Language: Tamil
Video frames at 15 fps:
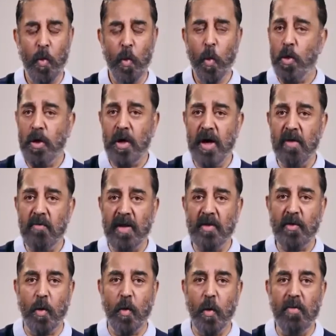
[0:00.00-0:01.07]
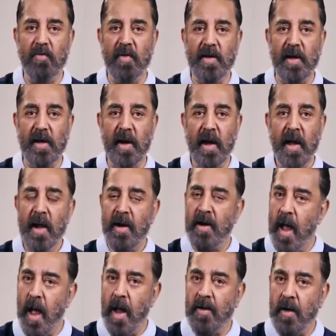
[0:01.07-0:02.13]
கூட்டணி வைத்துக் கொள்வதில்
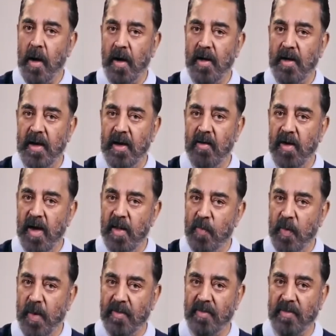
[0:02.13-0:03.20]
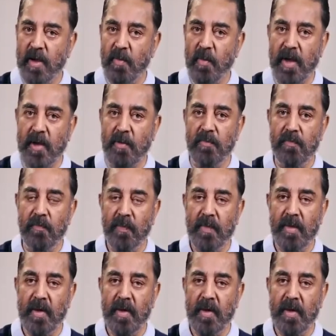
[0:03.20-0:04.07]
நான் காட்டிய வெளிப்படைத்தன்மையும்